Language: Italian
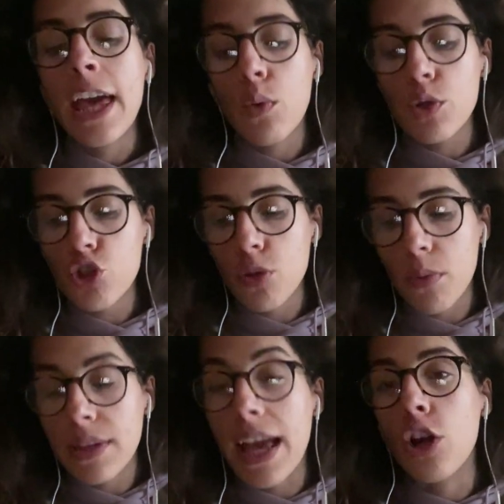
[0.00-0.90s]
questo
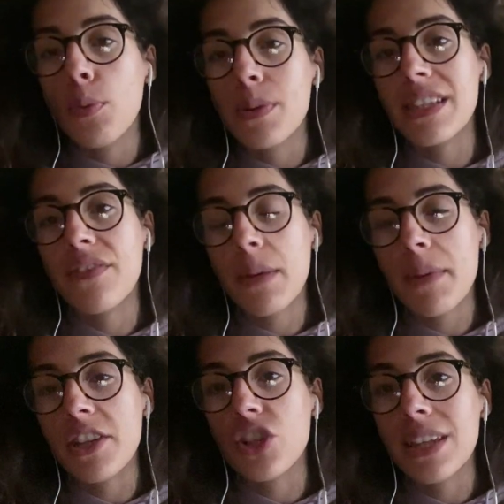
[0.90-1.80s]
modello possa far
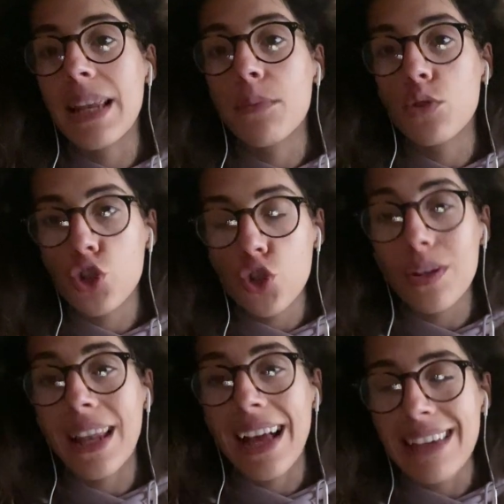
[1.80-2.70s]
emergere delle
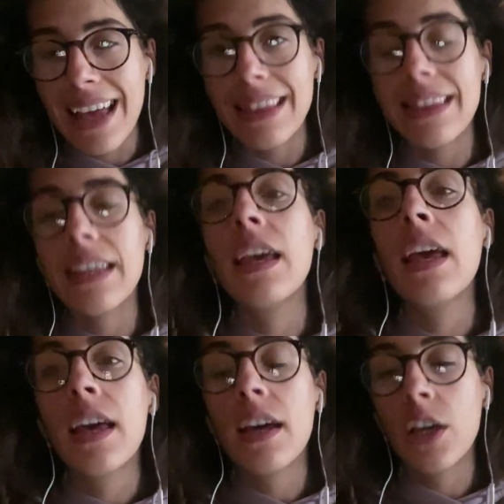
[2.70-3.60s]
emozioni latenti
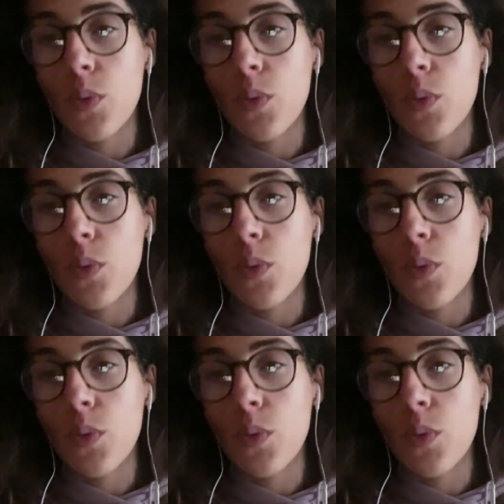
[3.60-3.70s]
eh,